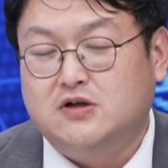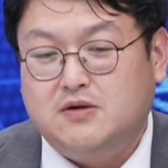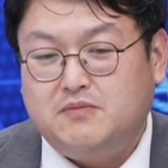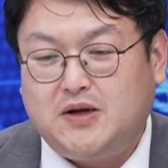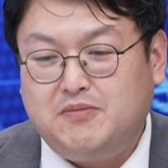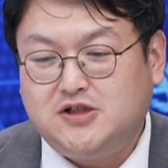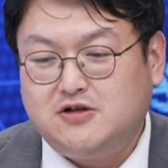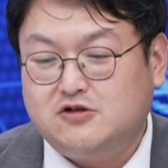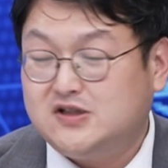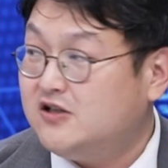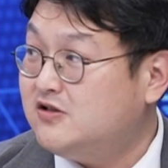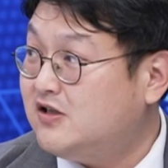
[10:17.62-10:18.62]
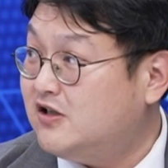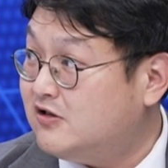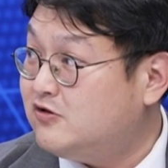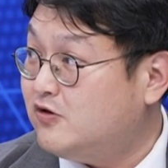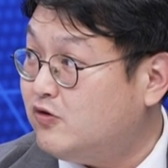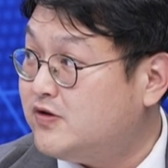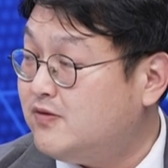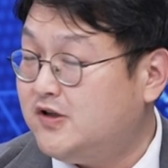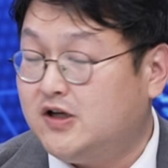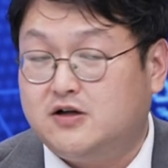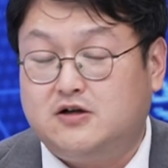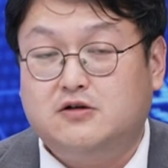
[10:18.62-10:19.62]
판매처를 찾을 가능성이 네.
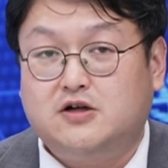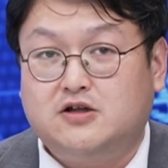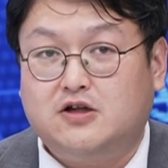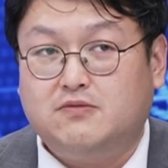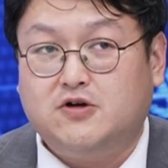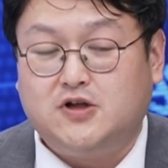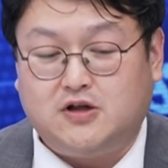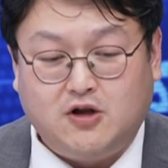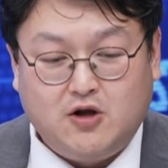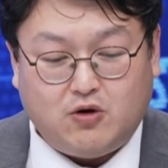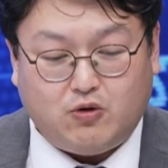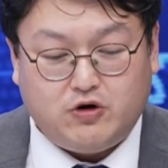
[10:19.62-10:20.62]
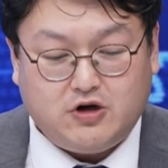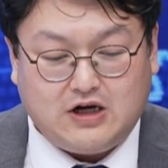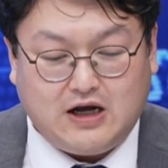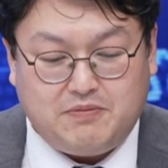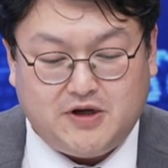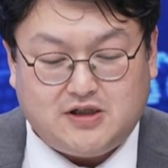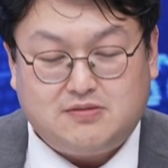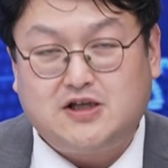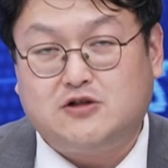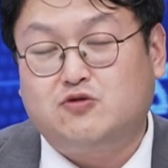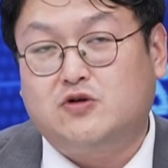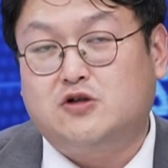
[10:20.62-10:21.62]
높습니다. 그렇게 되면은 오히려
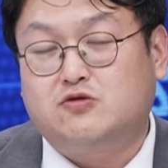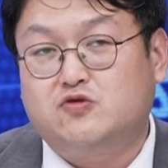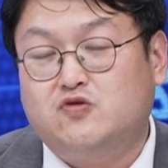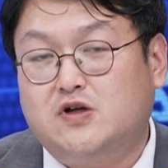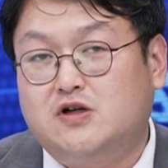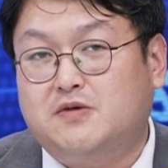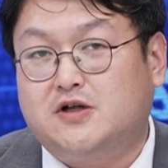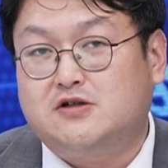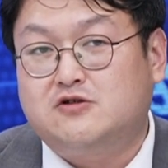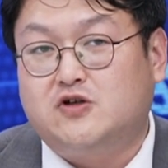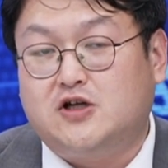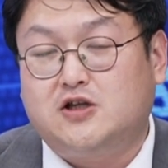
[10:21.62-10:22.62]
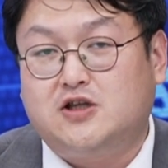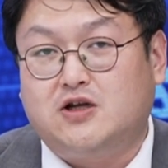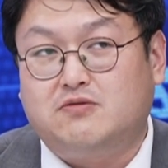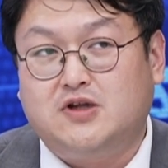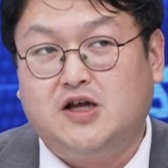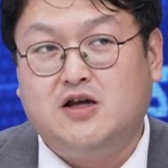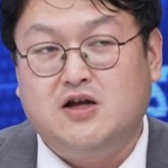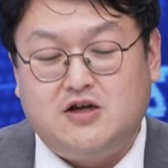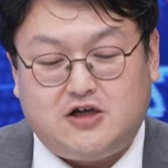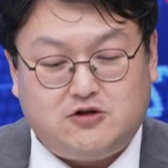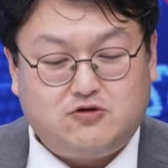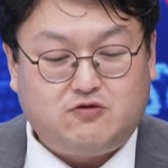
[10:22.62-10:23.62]
카페이십사 쪽에 좀 수혜를 받을 수 있기 때문에
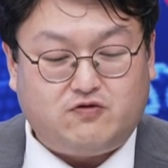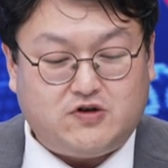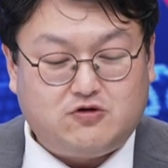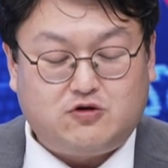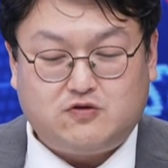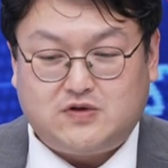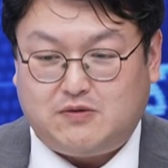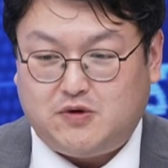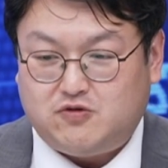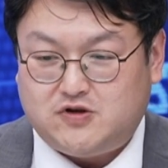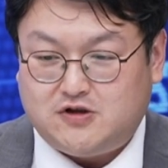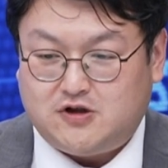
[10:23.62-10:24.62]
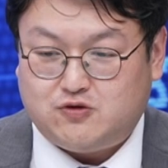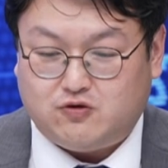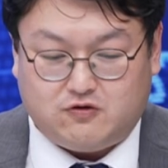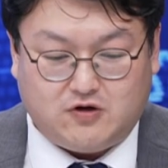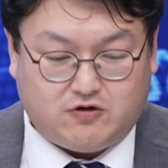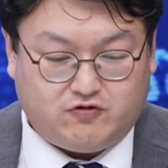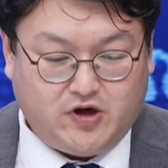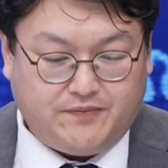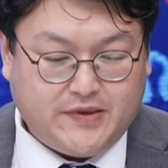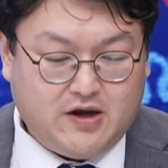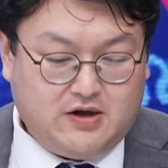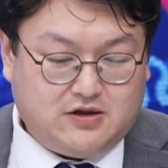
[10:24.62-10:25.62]
이쪽 위주로 좀 살펴보시는 게 좋을 것 같고요.
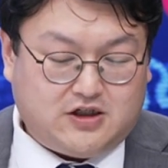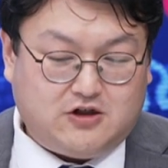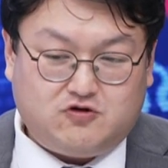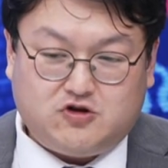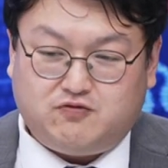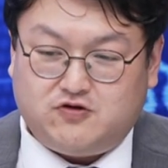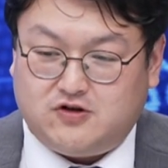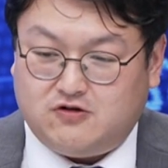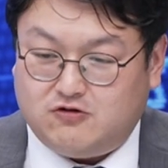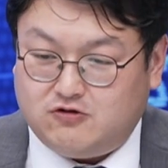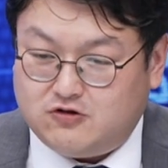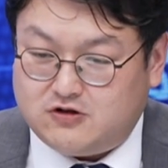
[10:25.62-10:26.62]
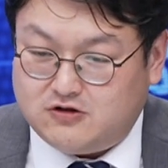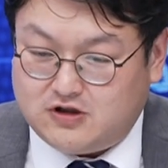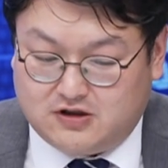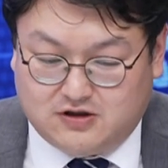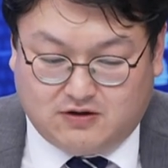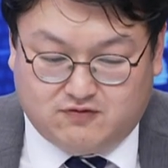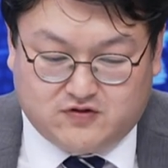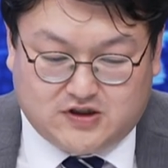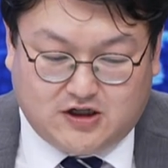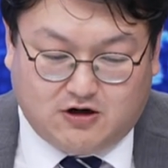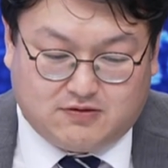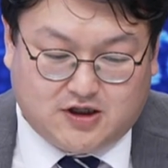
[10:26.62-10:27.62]
네. 기술적 분석으로도 그렇게 크게
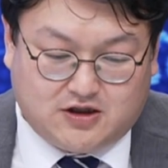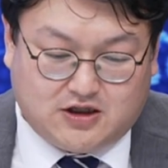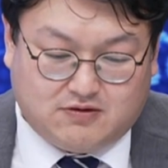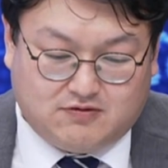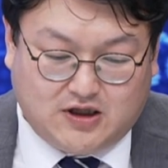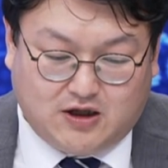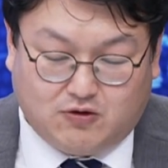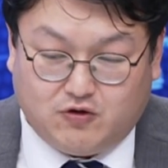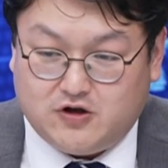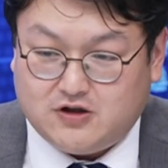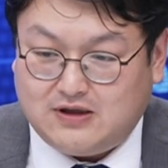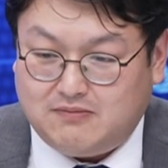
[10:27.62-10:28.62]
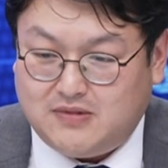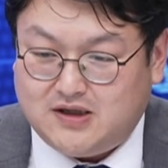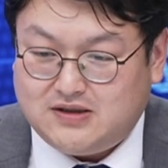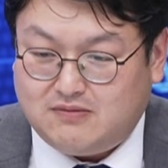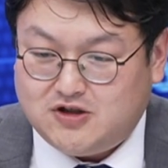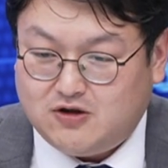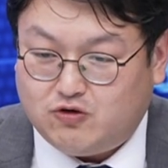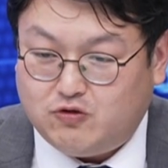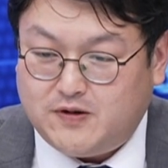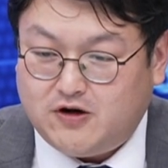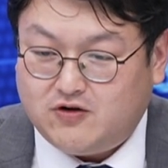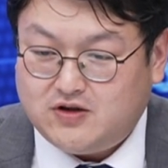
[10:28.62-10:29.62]
문제가 없기 때문에 오히려 삼만
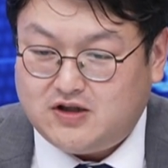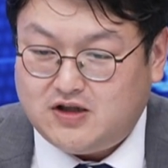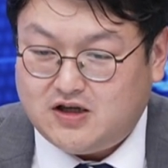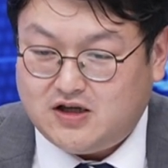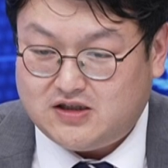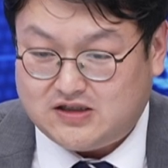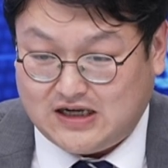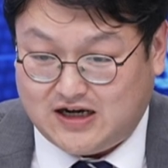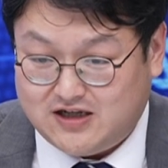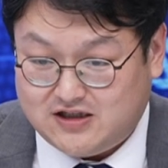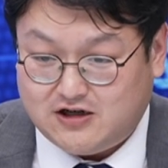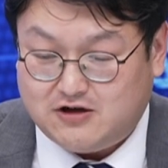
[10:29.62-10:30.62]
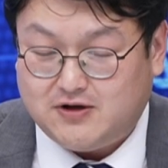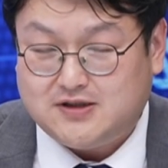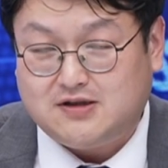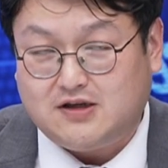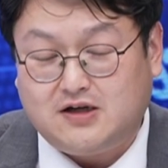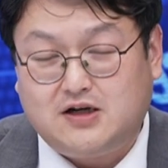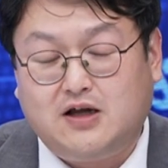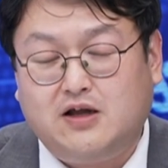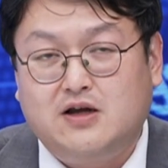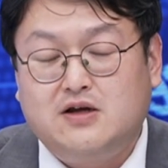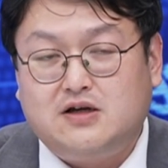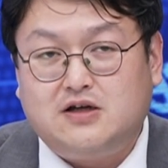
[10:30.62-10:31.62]
삼천오백 원대 제 아래 내려왔으니까
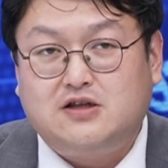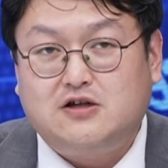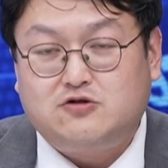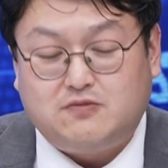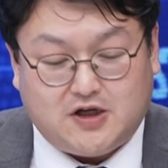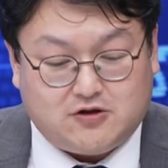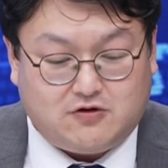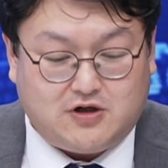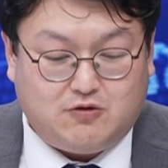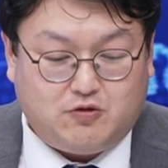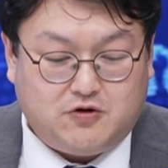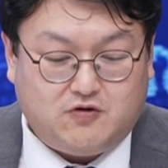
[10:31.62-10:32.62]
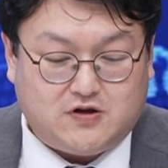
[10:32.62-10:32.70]
이때는 좀 매수를 해볼 필요가